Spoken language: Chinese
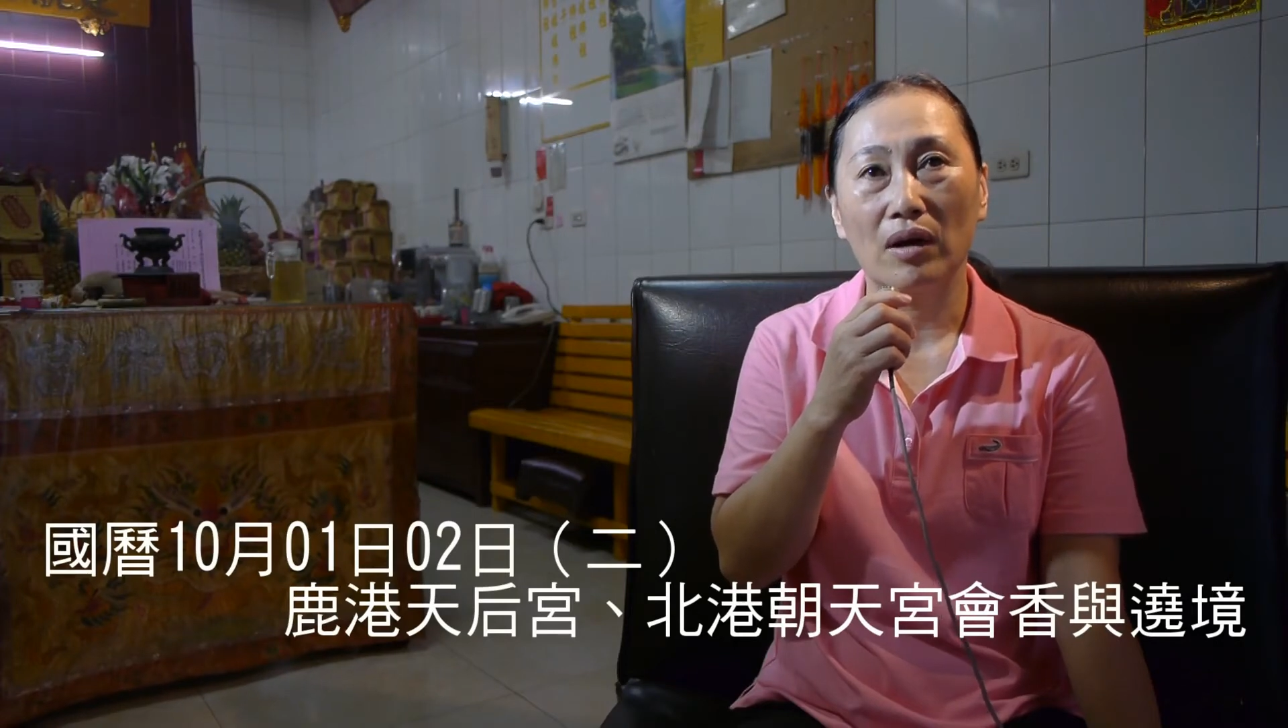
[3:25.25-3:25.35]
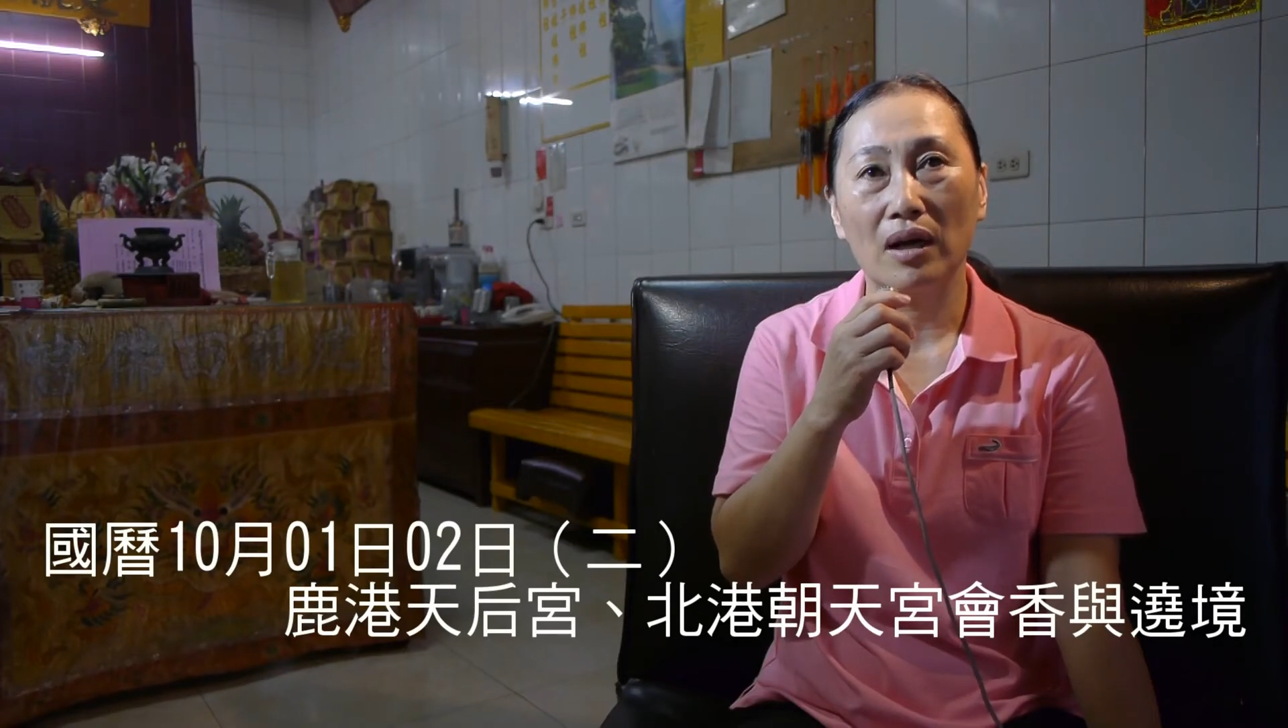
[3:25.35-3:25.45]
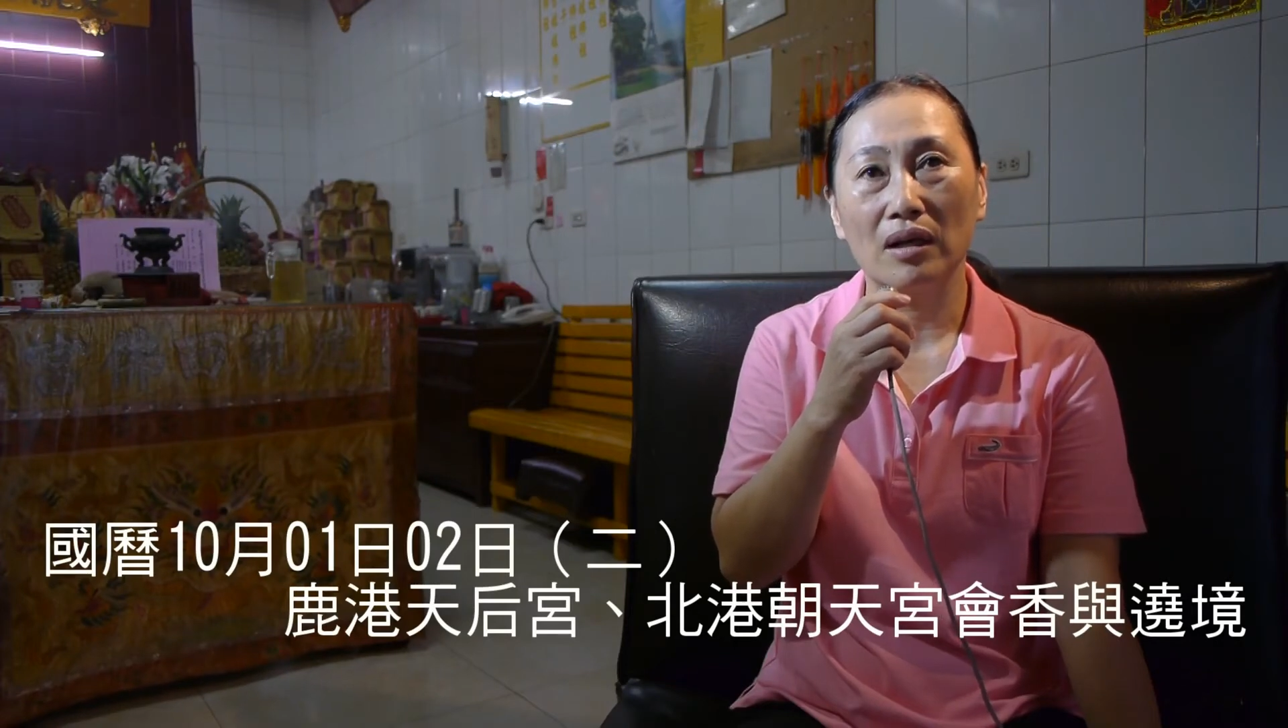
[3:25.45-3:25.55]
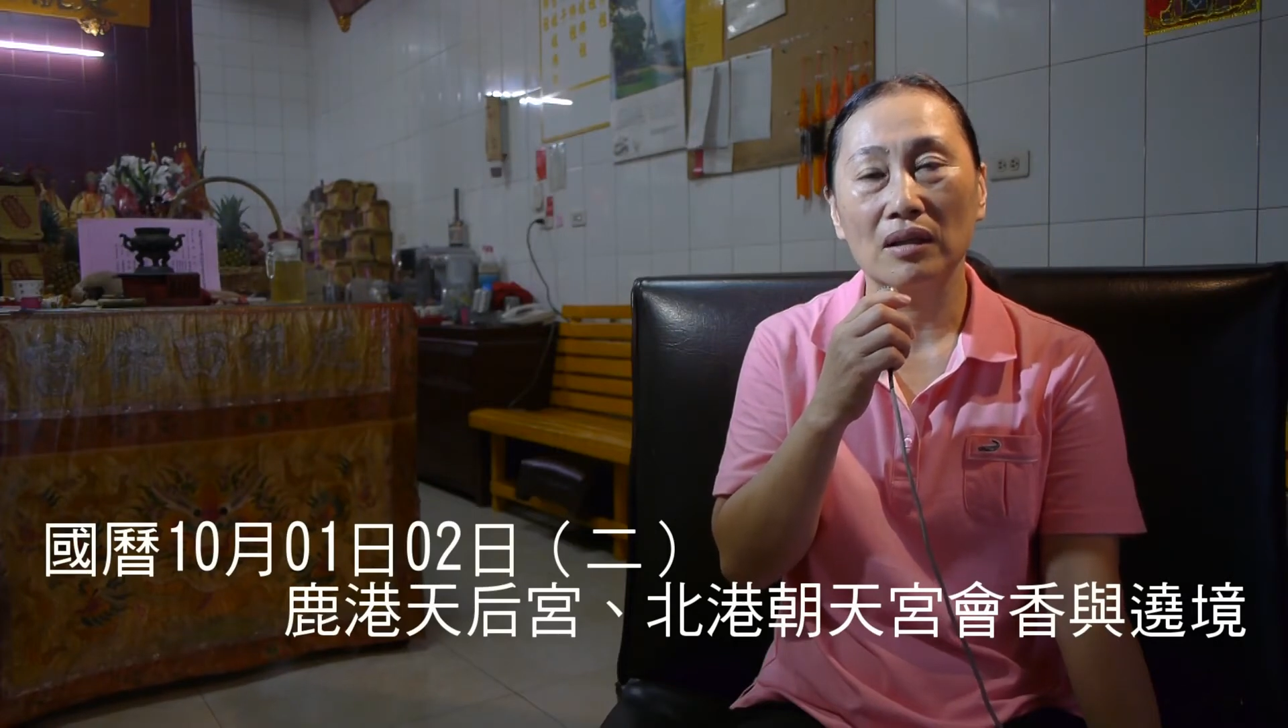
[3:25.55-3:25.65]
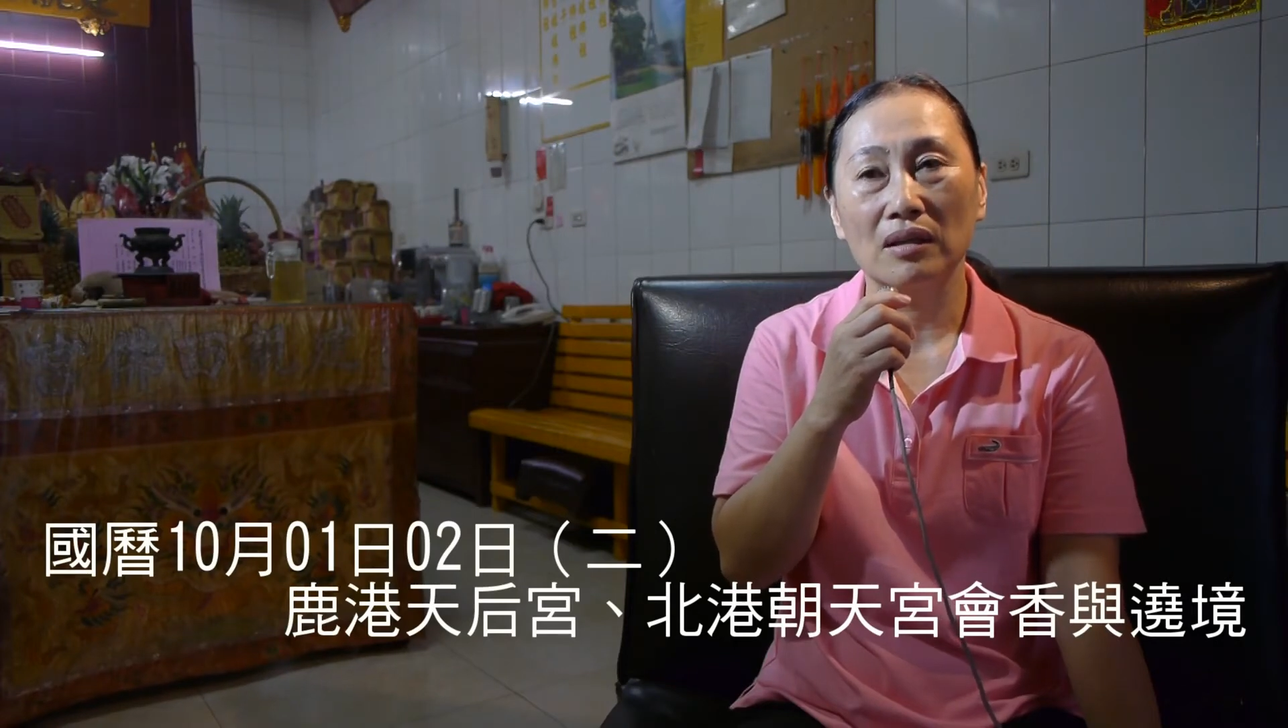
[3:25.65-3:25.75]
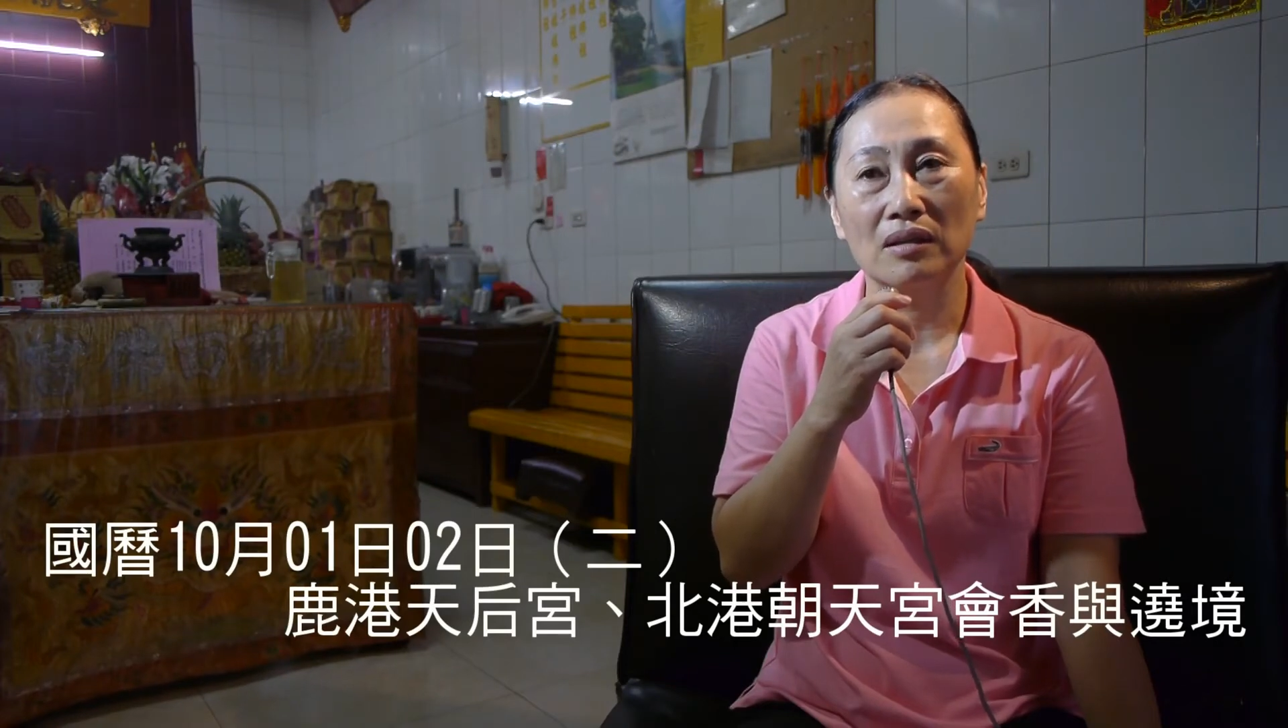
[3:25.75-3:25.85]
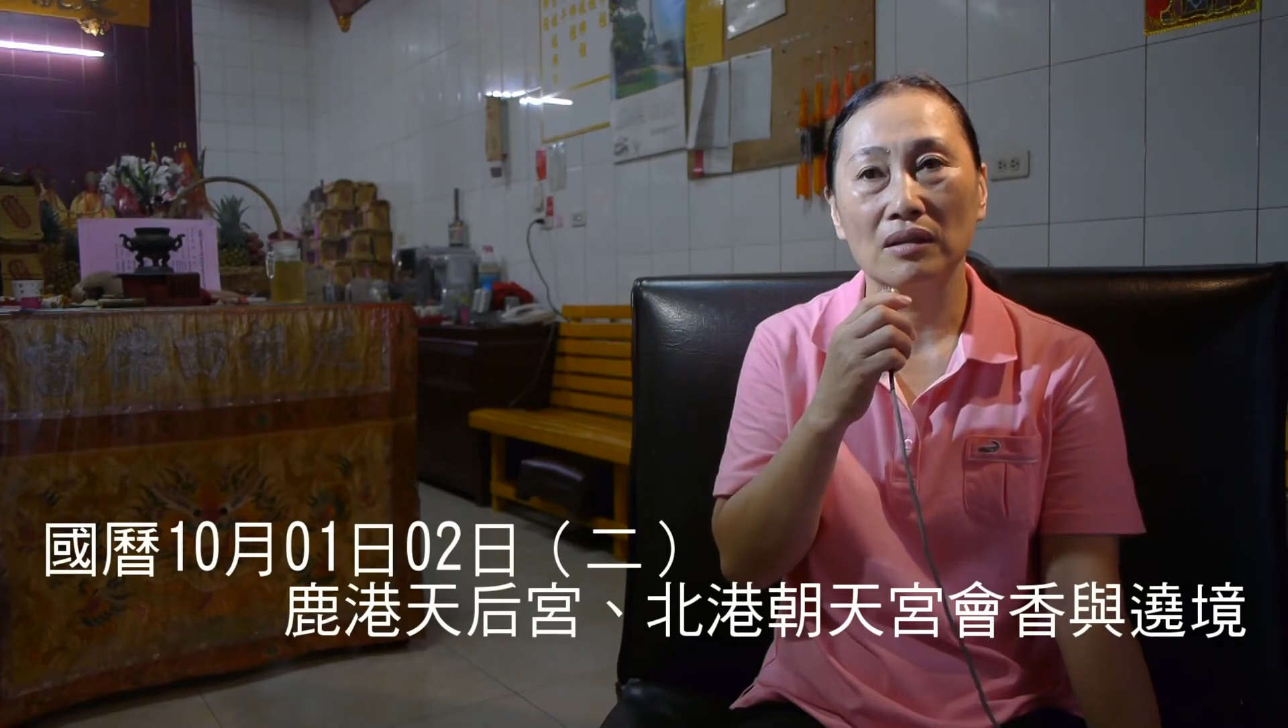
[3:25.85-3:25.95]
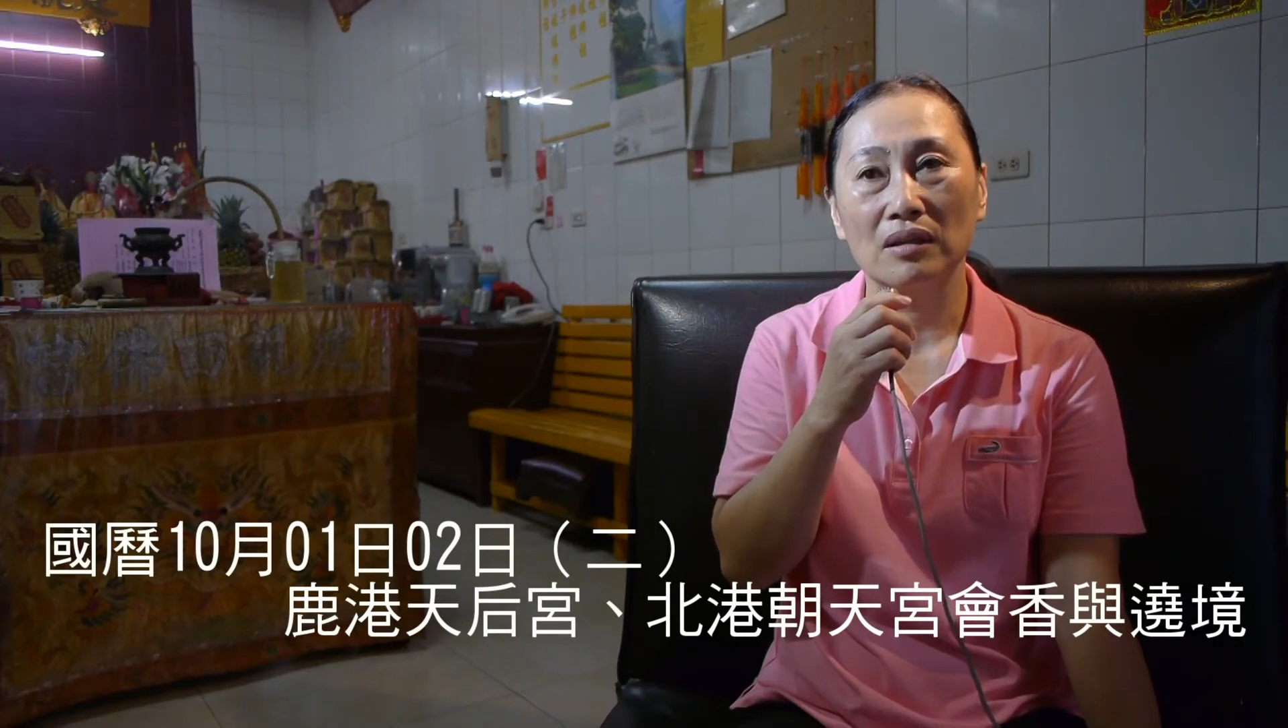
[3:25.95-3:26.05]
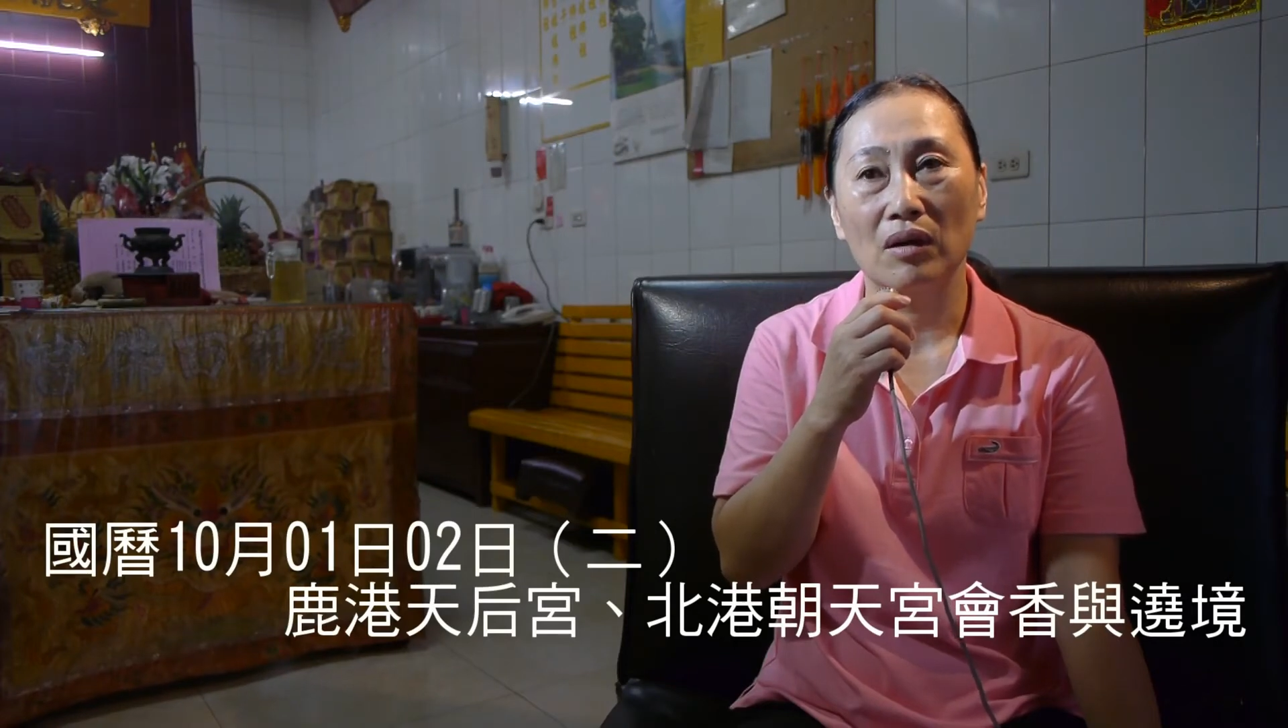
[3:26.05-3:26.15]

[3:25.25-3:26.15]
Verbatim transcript: 讲